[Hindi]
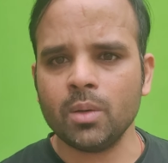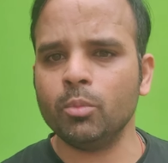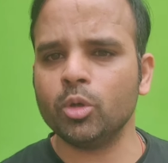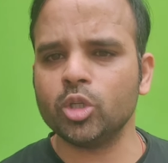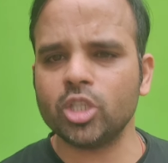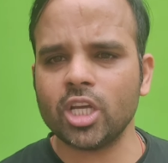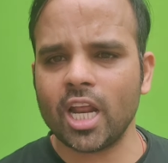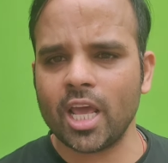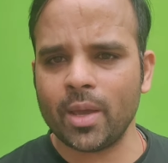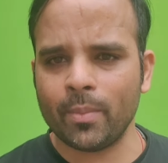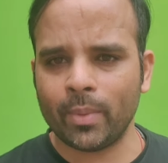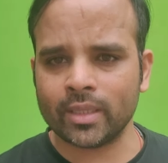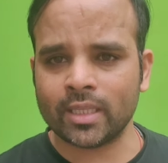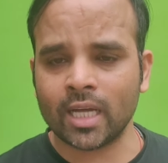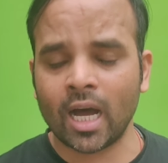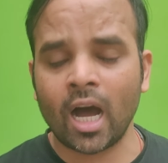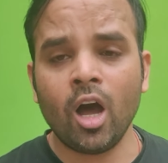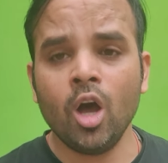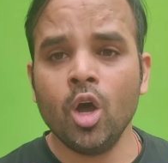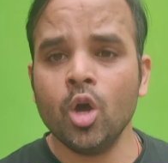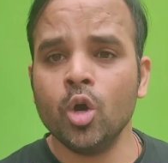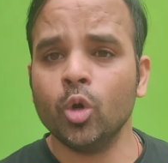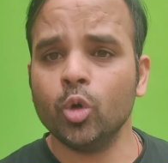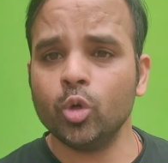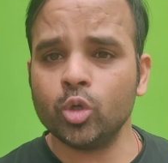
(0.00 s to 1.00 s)
मुझे नहीं पता
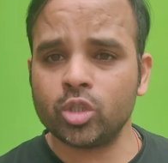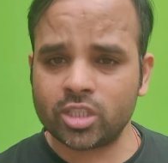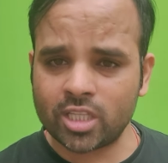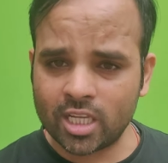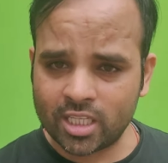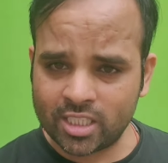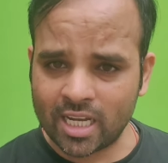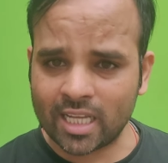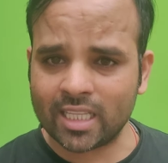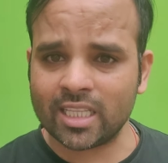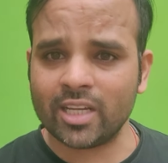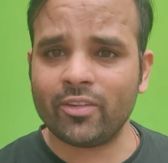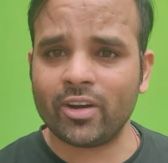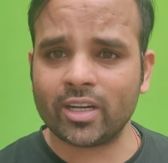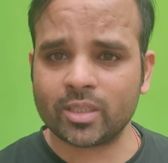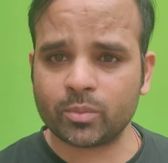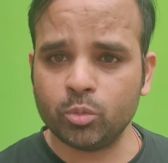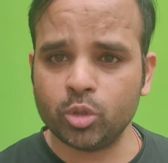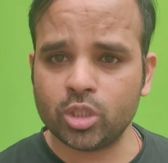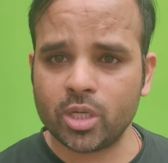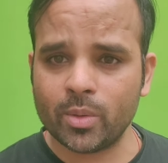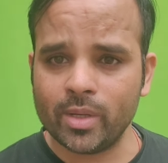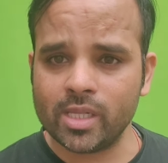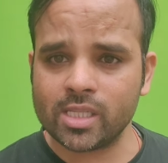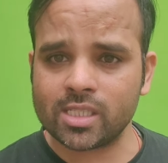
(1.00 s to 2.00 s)
उससे ज्यादा
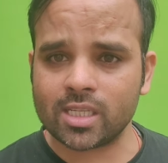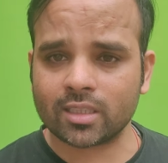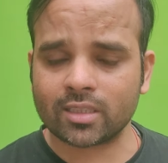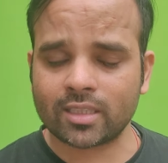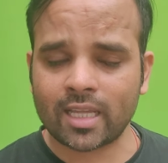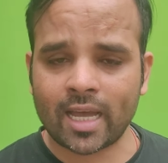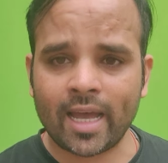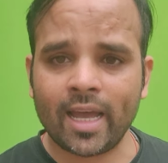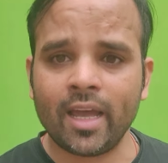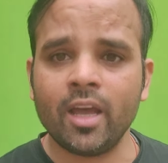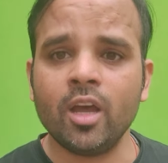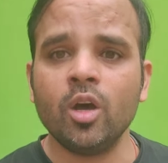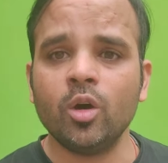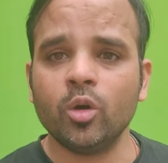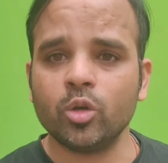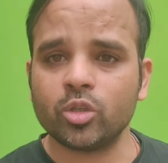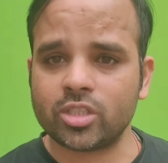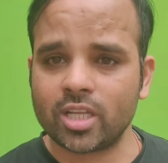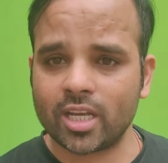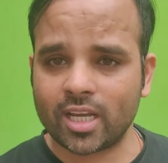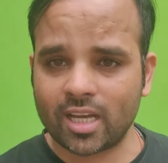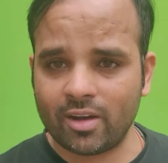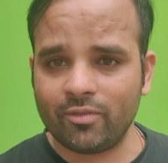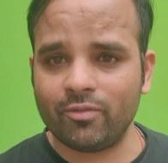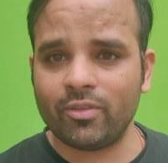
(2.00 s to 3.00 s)
वक्त मुझे मिल सकता है
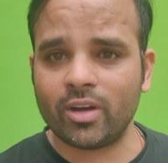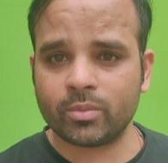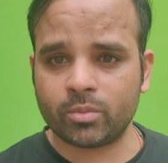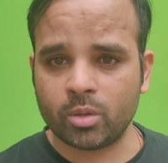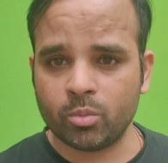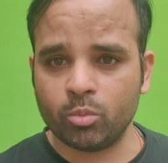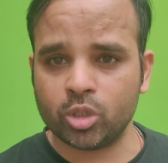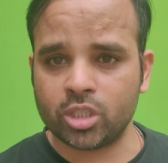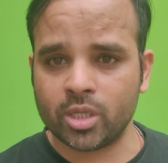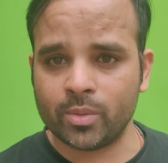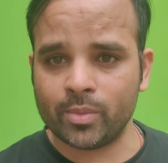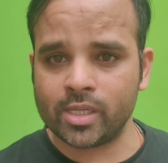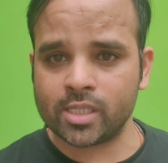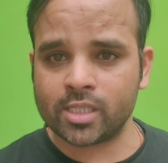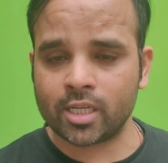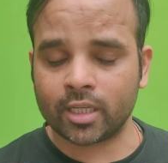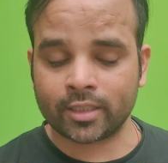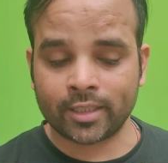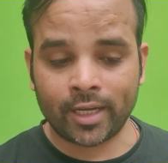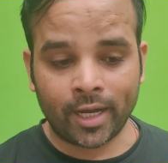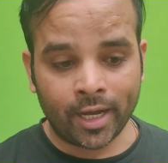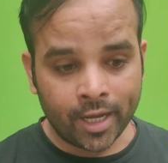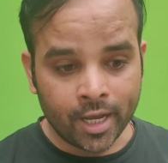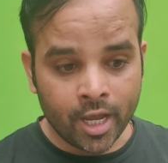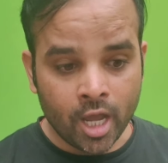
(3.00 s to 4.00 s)
उससे कम वक्त भी मुझे मिल
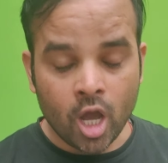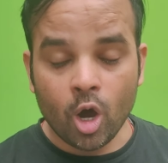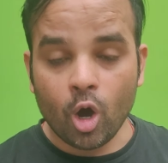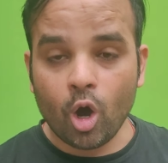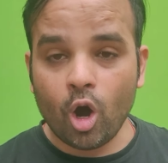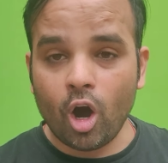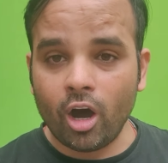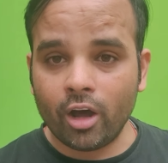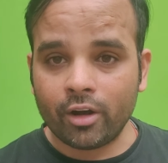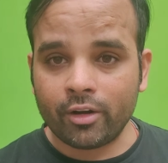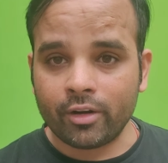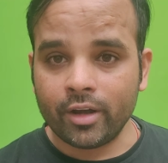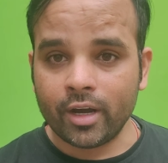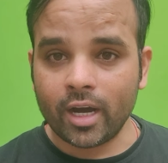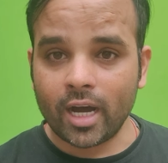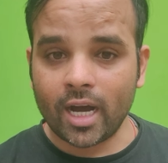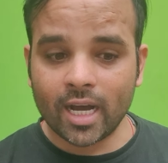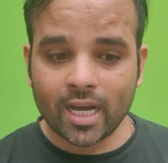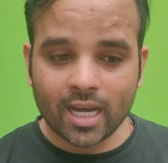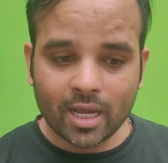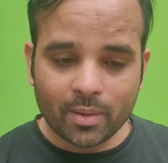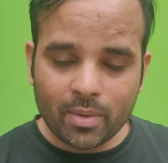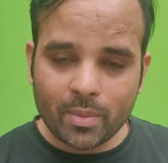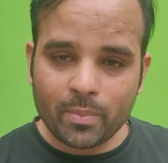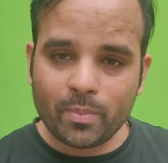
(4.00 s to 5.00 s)
सकता है और
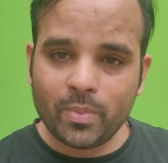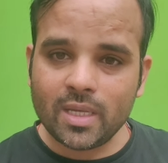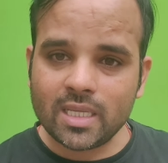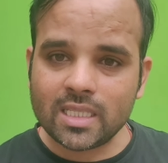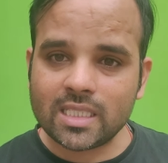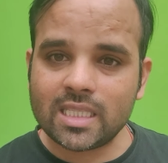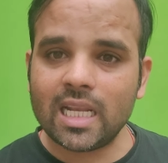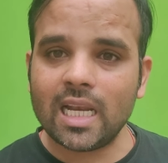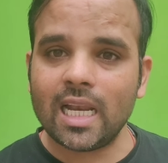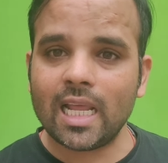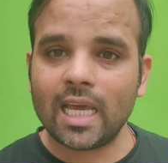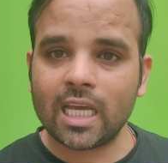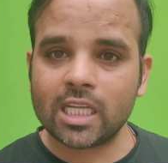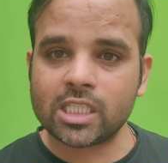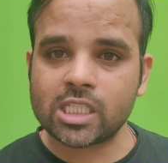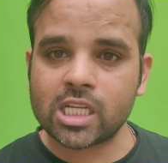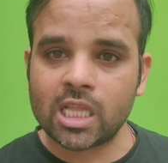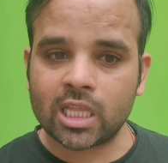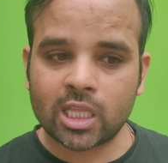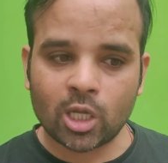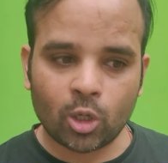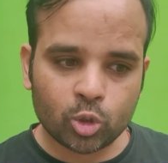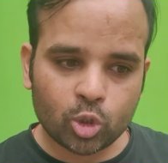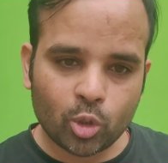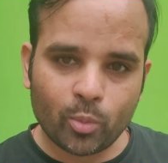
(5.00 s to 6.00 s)
अगर मैं बीस दिन लेके
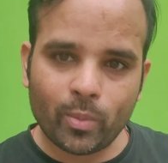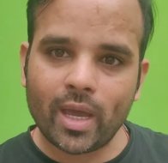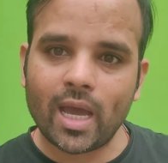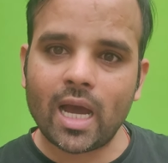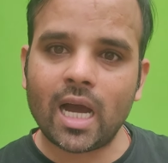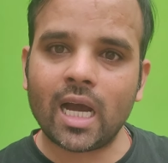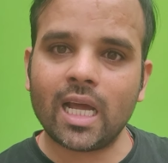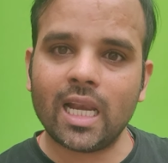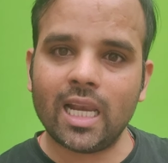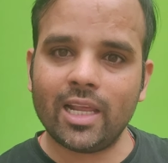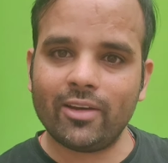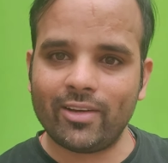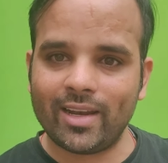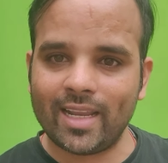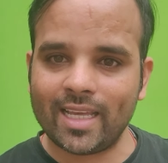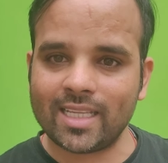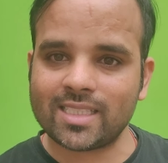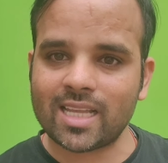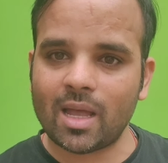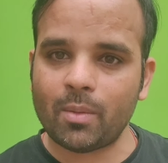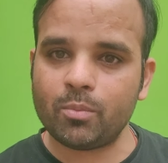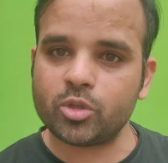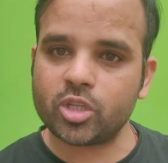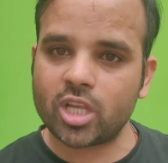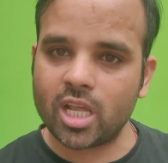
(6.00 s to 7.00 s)
चलता हूं तो मैं अगले वाले
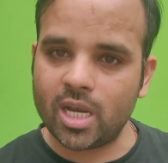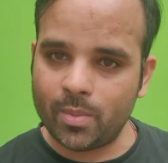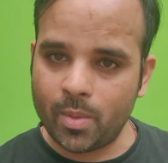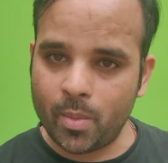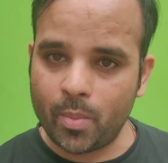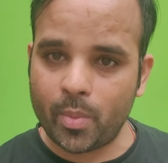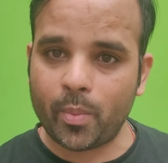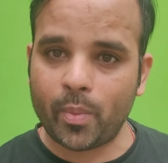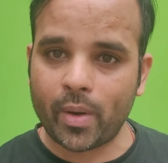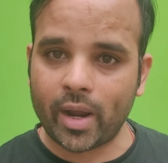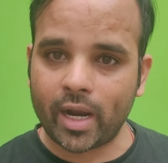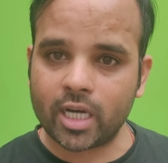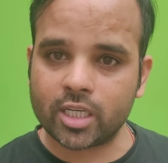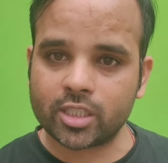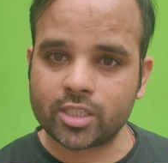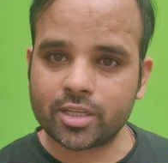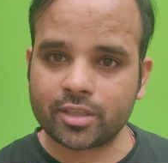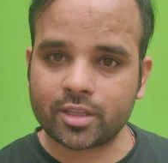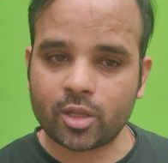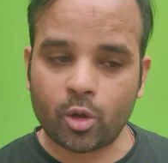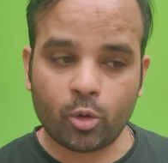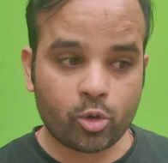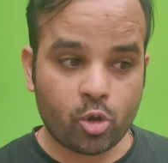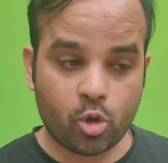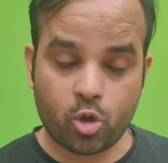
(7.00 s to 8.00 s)
एग्जाम्स के लिए भी प्रिपेयर कर
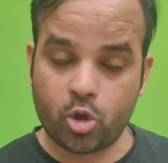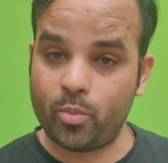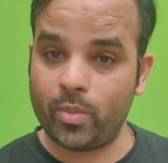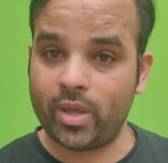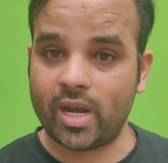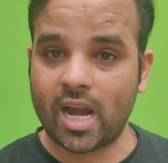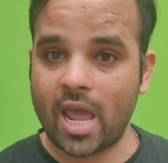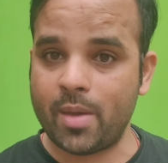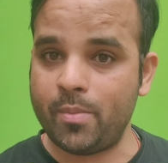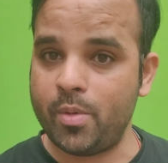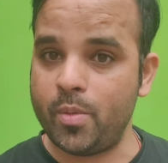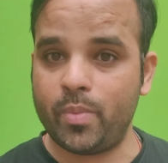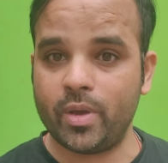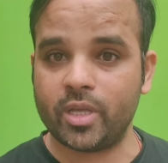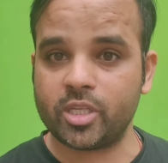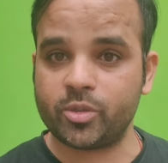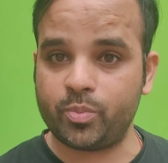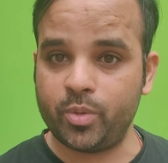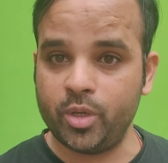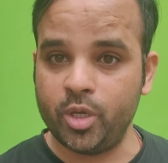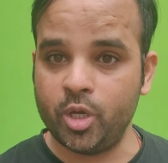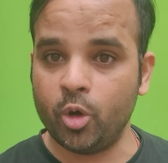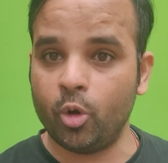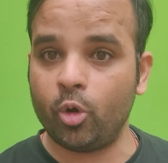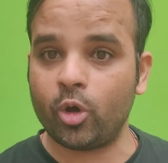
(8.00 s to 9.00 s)
सकता हूं क्योंकि मेरा आईबीपीएस
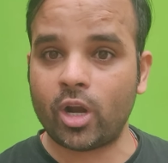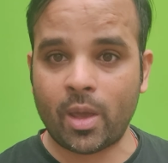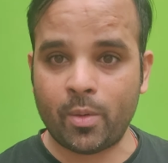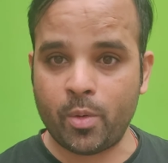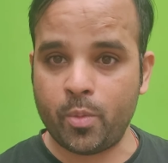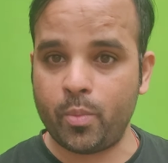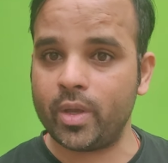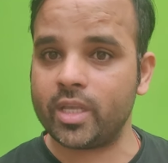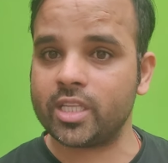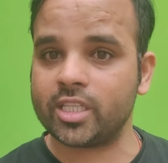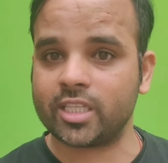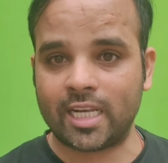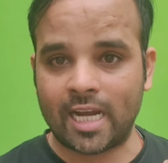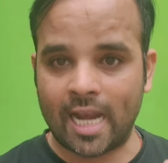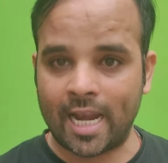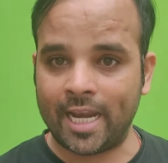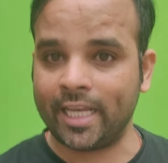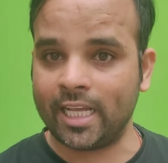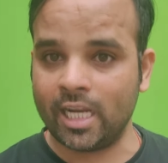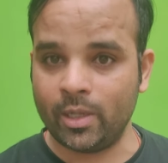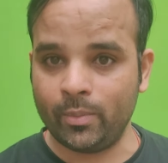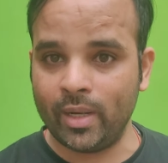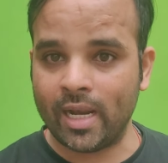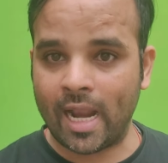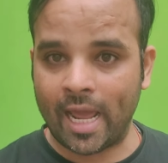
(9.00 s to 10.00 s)
पीओ और आईबीपीएस
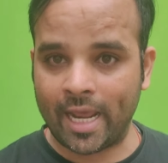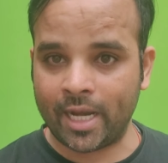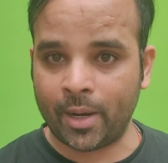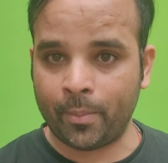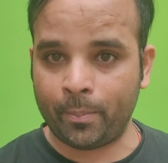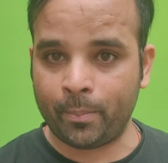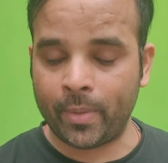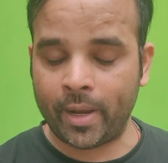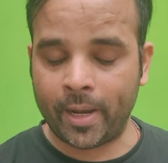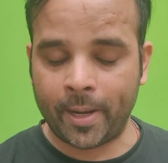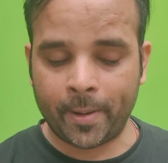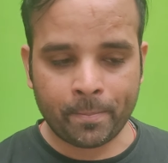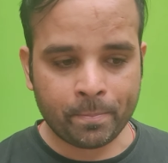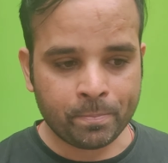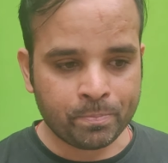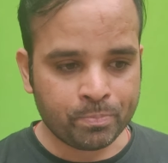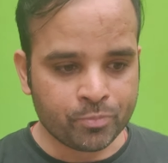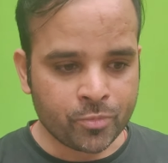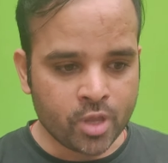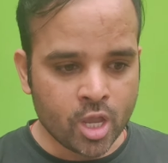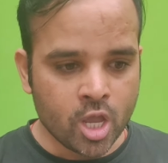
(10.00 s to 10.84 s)
क्लैरिकल भी लाइन अप में है